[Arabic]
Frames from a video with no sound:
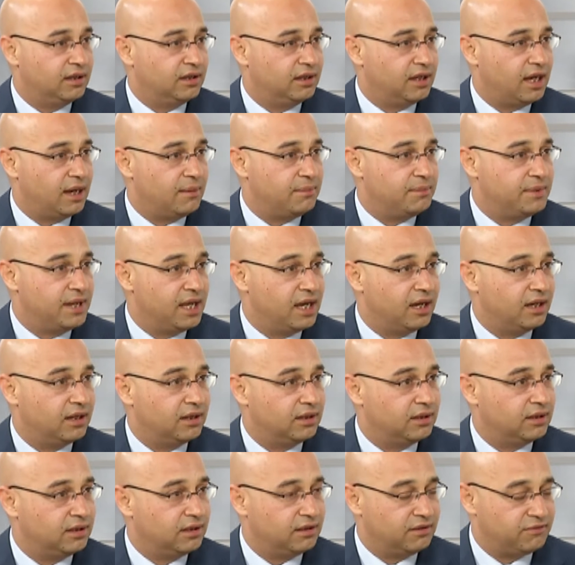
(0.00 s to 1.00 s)
ابناء
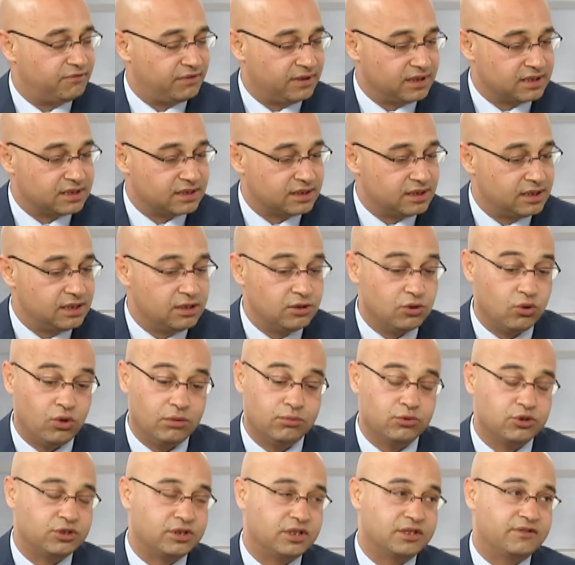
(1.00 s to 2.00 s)
فلسطين هو
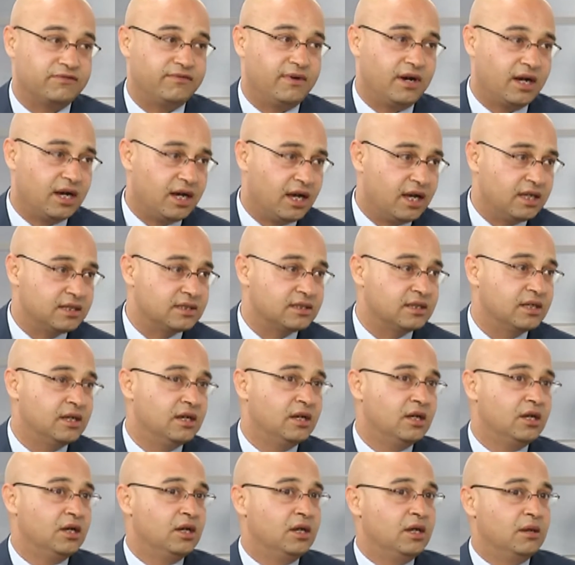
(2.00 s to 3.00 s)
مستشفى خاص
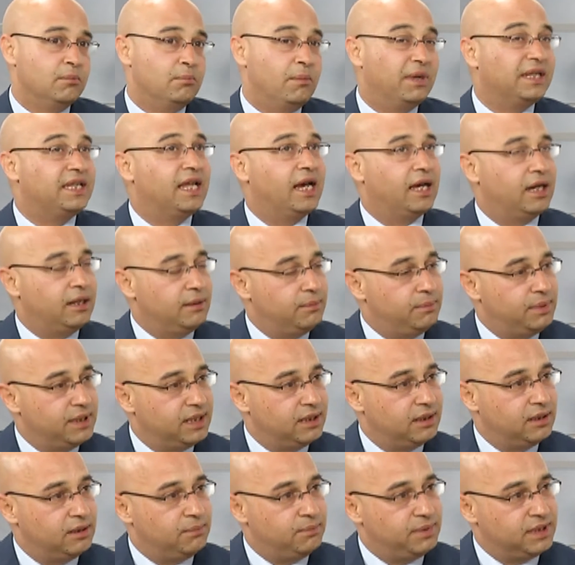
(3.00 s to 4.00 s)
بدا
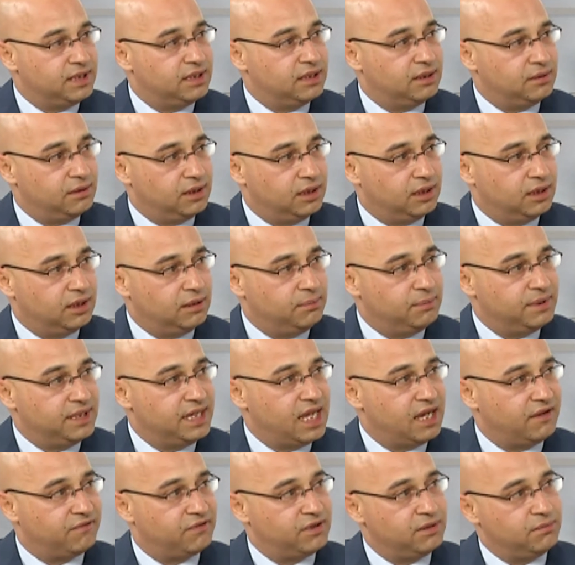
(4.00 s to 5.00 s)
البدء
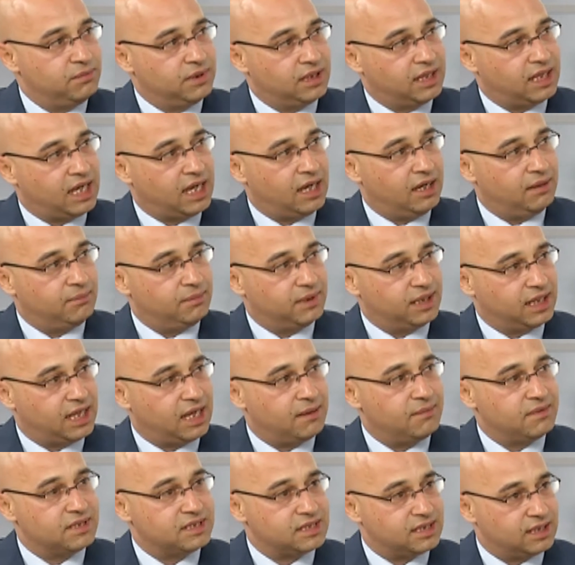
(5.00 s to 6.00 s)
البناء فيه من من
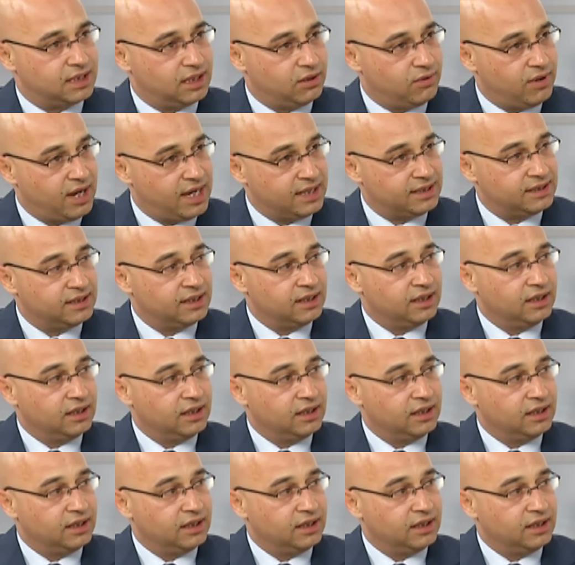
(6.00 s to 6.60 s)
خمس سنوات